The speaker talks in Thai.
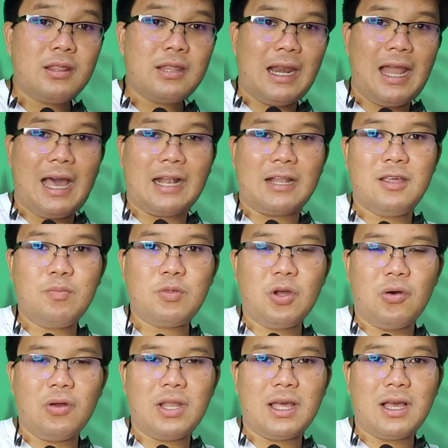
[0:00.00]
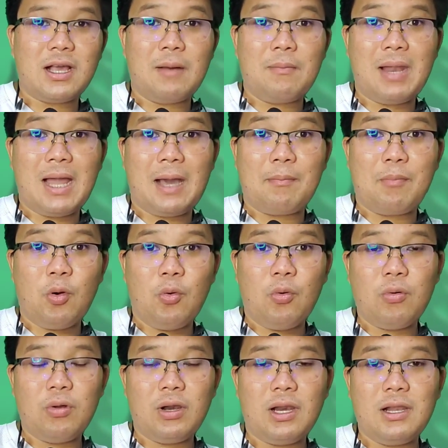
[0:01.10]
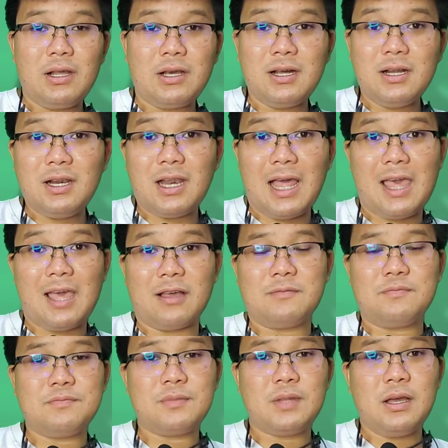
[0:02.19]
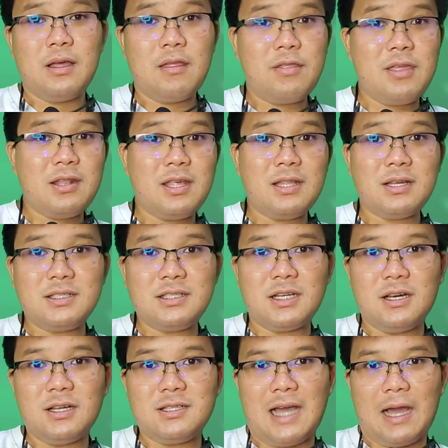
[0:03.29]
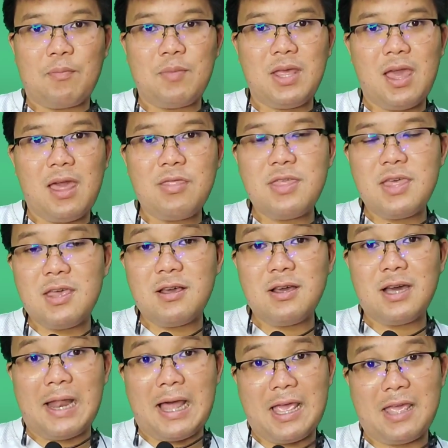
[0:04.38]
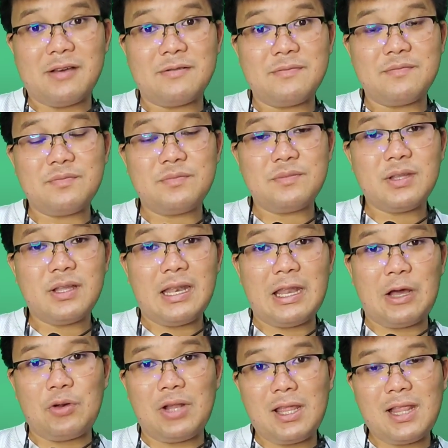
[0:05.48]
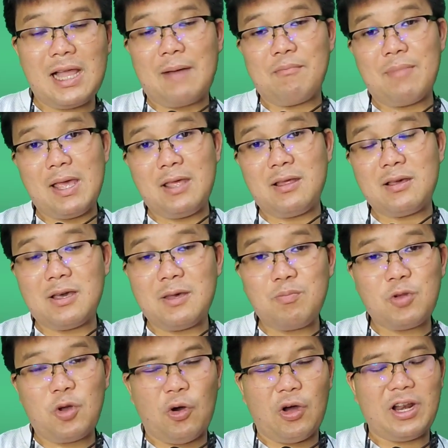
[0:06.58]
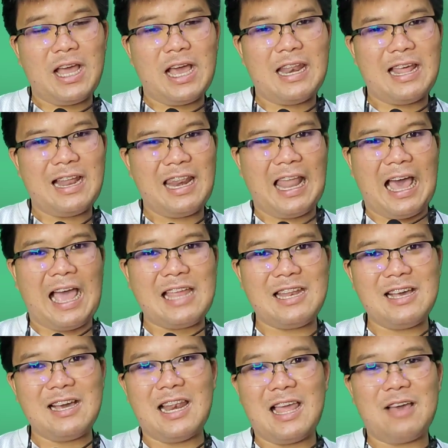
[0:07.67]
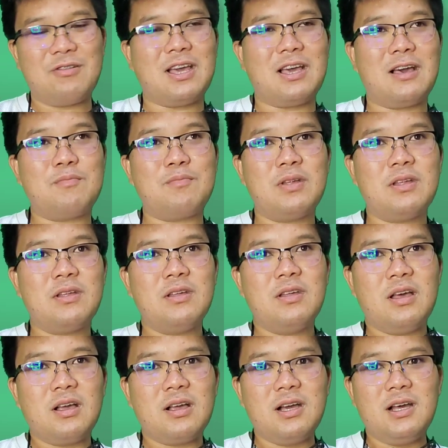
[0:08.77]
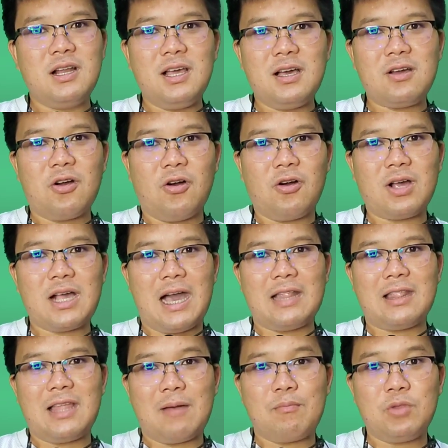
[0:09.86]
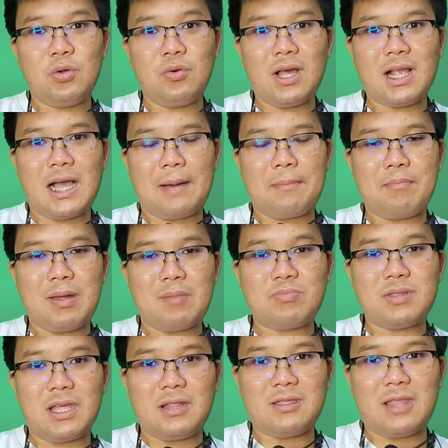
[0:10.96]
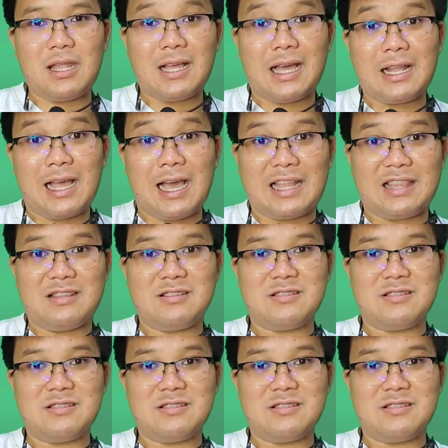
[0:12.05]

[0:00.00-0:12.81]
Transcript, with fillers: ตลาดคริปโตเนี่ยกำลังขึ้นแรงสิ่งที่จะเจอจาก บี เอส ซี คืออะไรเราได้ทำไปคลิปก่อนหน้านั้นหลายเดือนแล้วนะครับคือเรื่องของการทำธุรกรรมแบบติดติดขัดขัด